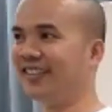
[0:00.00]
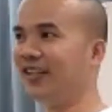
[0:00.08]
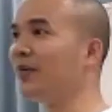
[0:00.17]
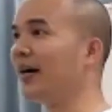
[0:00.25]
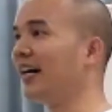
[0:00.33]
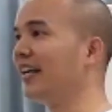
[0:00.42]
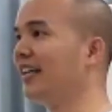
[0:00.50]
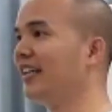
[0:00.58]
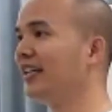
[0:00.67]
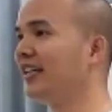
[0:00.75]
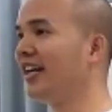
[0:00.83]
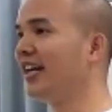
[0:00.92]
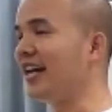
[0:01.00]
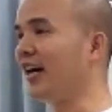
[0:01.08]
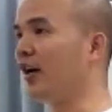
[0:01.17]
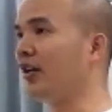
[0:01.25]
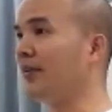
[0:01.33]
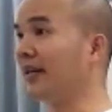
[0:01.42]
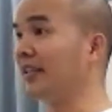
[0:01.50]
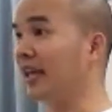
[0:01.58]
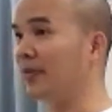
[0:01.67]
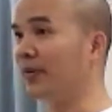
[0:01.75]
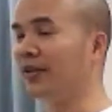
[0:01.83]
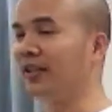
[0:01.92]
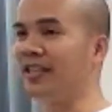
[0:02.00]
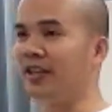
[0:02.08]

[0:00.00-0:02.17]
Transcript: đúng không ạ đến đại hội để bạn tìm được